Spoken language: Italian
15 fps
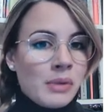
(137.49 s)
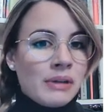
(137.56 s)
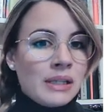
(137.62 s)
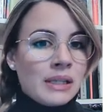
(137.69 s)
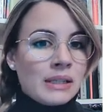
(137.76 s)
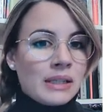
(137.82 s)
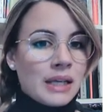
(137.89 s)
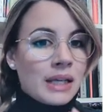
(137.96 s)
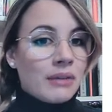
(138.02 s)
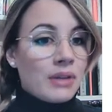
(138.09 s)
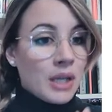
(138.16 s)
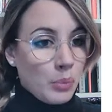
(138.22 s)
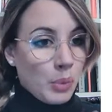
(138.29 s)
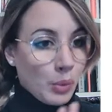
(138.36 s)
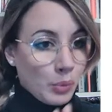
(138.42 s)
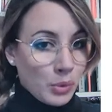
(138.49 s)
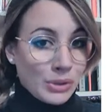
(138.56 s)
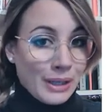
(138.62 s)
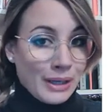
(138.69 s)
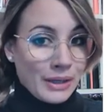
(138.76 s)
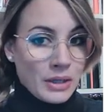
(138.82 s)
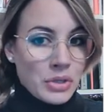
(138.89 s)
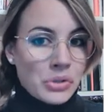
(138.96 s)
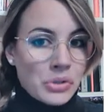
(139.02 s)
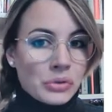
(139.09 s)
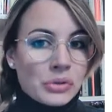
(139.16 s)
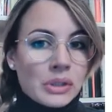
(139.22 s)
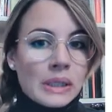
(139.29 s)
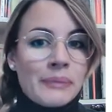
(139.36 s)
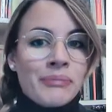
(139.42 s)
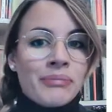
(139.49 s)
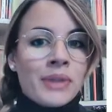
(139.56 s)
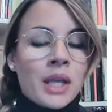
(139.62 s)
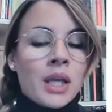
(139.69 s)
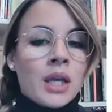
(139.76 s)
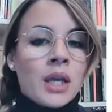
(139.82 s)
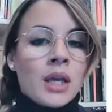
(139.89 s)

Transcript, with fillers: mi viene da dire che viene proprio da Aristotele.